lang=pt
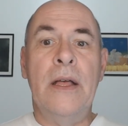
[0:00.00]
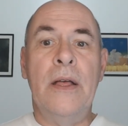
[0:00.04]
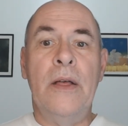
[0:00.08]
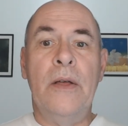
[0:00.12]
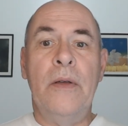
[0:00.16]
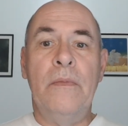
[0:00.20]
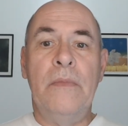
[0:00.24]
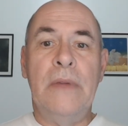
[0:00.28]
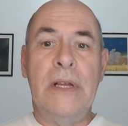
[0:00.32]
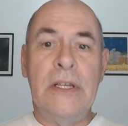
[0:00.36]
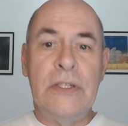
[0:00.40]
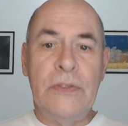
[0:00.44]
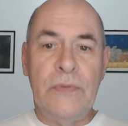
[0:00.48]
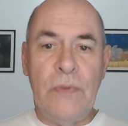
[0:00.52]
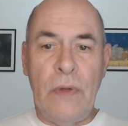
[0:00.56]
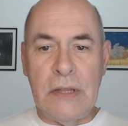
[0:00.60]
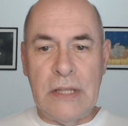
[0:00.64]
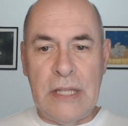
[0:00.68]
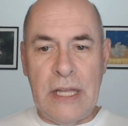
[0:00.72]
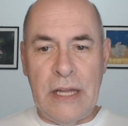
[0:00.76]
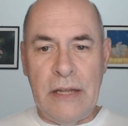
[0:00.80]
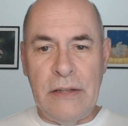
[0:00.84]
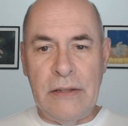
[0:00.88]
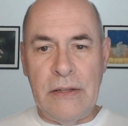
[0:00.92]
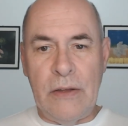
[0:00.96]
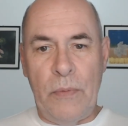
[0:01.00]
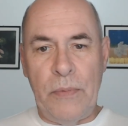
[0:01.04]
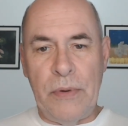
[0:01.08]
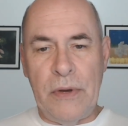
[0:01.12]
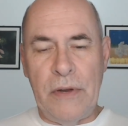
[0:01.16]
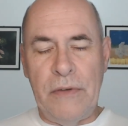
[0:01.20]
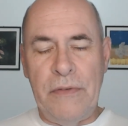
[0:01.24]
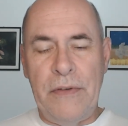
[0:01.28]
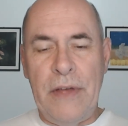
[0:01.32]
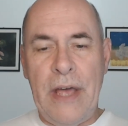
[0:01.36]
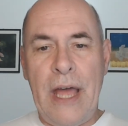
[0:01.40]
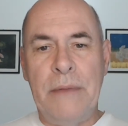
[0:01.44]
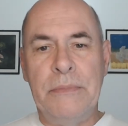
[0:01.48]
Mas voltando ao
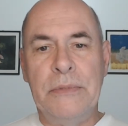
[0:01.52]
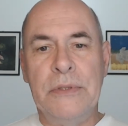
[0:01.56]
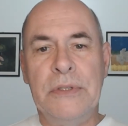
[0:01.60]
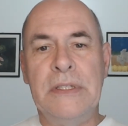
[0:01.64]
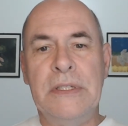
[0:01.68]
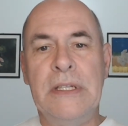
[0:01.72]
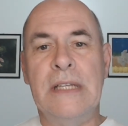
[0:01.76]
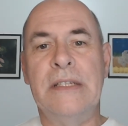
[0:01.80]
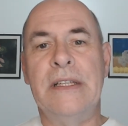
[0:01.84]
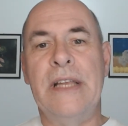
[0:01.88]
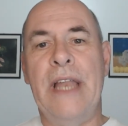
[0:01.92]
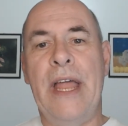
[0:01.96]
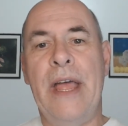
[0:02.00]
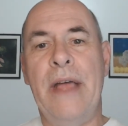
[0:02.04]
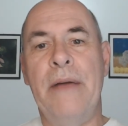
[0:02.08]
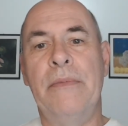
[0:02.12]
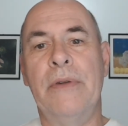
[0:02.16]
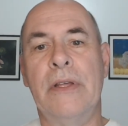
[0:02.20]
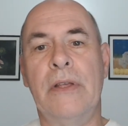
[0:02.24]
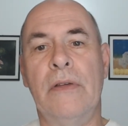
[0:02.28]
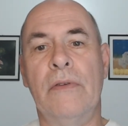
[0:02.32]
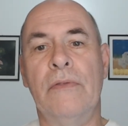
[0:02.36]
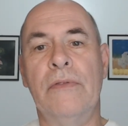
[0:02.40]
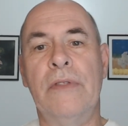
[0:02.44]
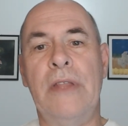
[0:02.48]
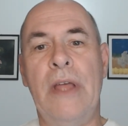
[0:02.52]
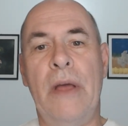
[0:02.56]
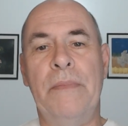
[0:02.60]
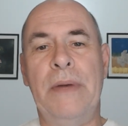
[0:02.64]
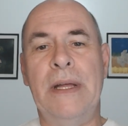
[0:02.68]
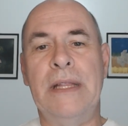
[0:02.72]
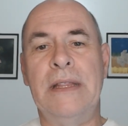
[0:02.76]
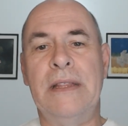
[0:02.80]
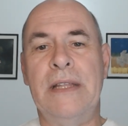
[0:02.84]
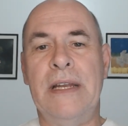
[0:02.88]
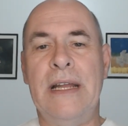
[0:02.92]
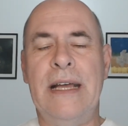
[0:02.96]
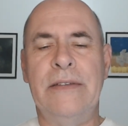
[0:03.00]
Provérbios, vocês lembram que um tempo
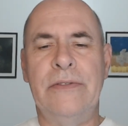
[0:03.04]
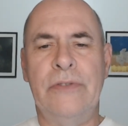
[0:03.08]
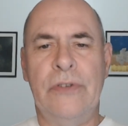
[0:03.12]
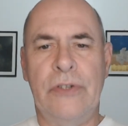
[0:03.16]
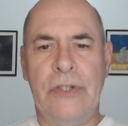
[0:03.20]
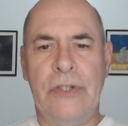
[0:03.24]
atrás eu já